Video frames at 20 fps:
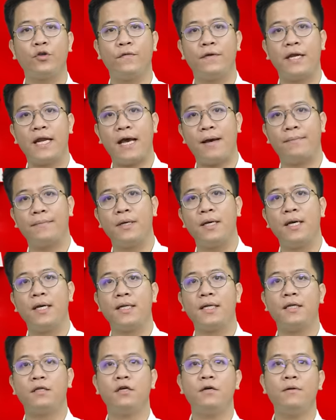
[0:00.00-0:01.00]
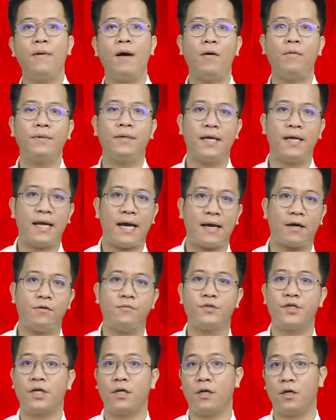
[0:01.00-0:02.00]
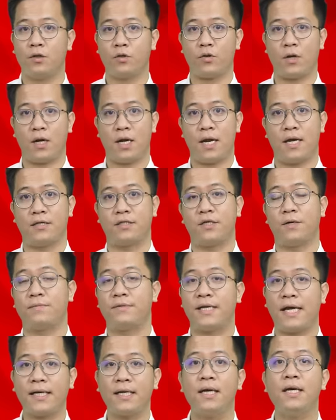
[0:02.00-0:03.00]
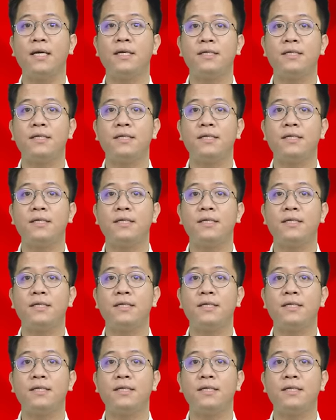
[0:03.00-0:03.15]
tuyển Việt Nam thì thứ mà ông để lại không chỉ đơn thuần là trọng trách,